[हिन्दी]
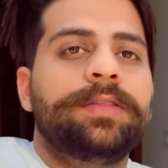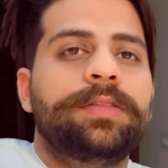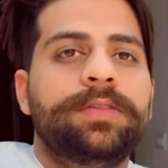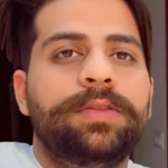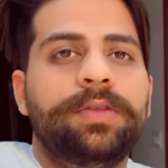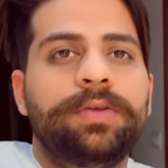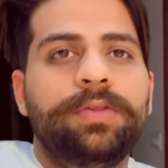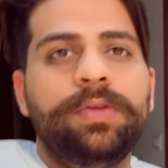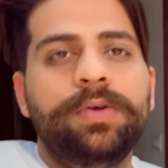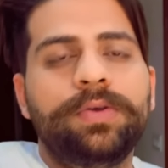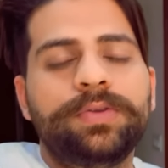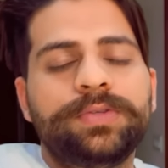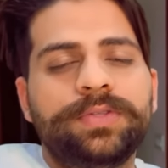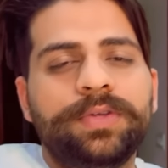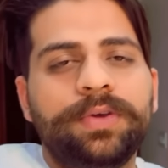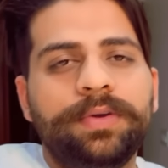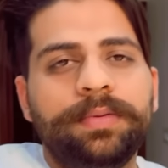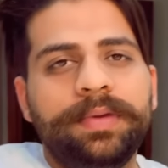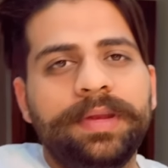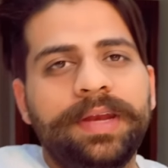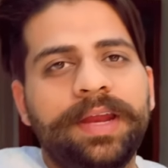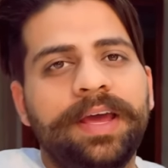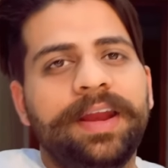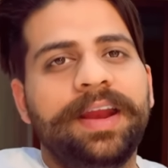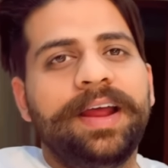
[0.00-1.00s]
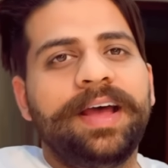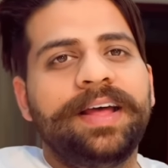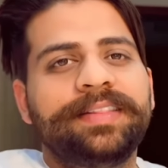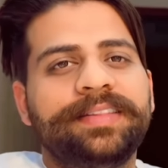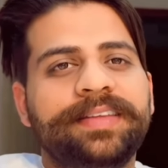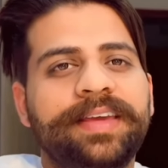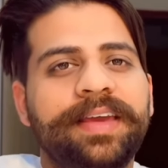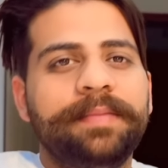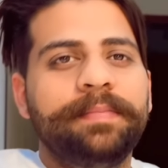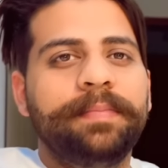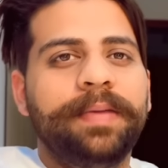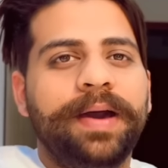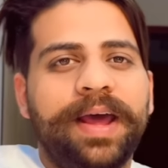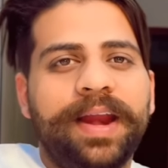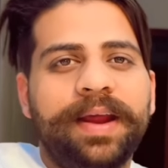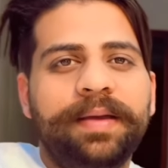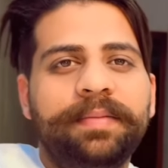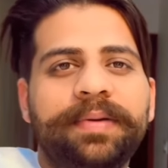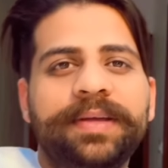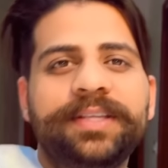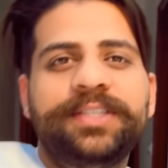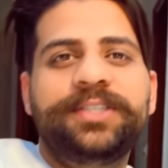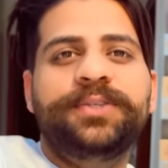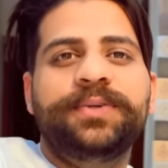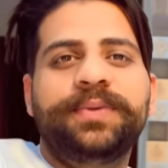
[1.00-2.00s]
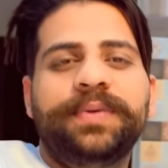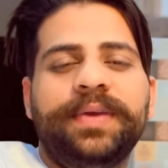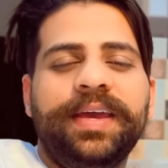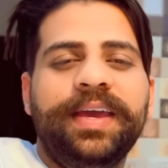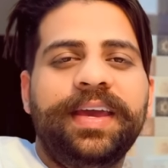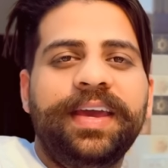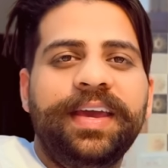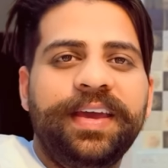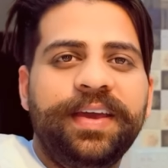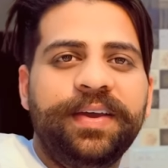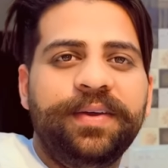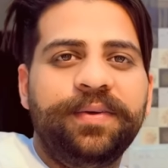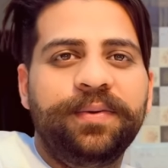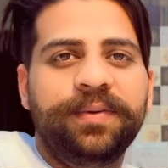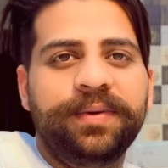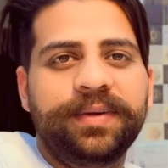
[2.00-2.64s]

तो दोस्तों अभी ना रात के 12 बज चुके हैं